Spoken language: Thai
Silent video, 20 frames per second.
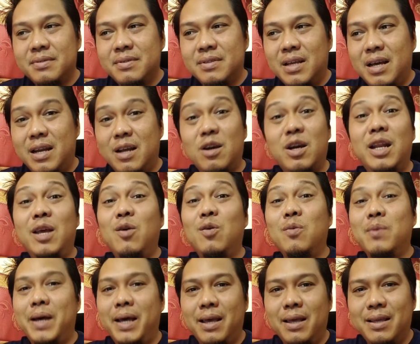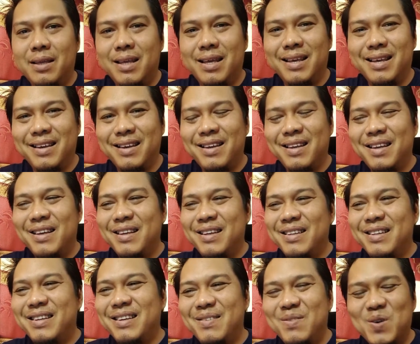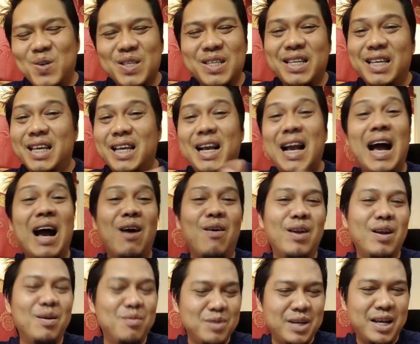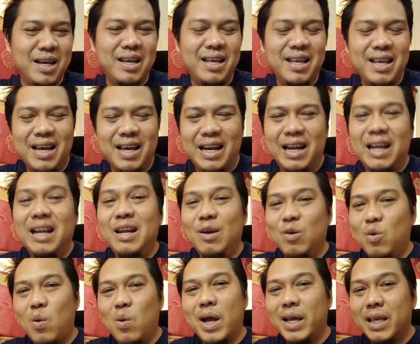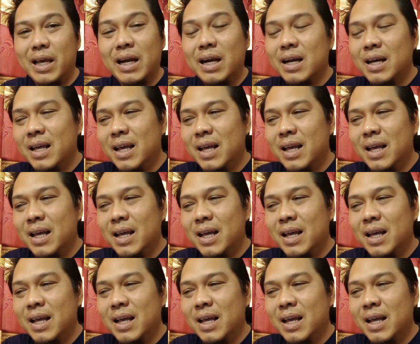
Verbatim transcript: อันนั้นก็เร็วไปพวกสี่เก้าอะไรพวกเนี้ย อันนั้นเร็วกว่าเยอะ